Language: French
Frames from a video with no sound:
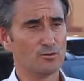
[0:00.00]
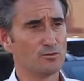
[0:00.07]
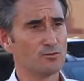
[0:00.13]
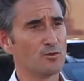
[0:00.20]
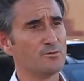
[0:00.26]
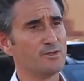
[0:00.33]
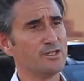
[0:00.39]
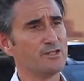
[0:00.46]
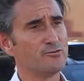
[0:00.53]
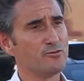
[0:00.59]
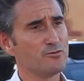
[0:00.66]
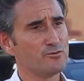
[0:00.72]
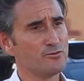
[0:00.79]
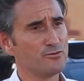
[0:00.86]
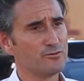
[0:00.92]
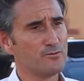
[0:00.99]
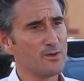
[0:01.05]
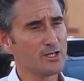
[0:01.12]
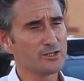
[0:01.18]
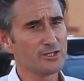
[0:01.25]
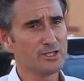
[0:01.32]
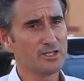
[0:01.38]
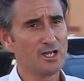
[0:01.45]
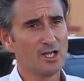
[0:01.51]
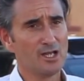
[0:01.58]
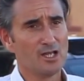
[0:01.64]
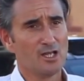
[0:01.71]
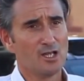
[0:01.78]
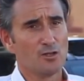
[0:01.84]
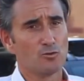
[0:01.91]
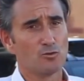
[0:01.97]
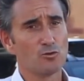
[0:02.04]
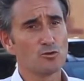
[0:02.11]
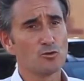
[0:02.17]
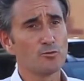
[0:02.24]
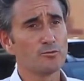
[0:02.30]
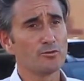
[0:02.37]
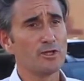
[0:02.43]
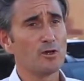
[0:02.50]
dans le top 10 du, marché. Donc aujourd'hui,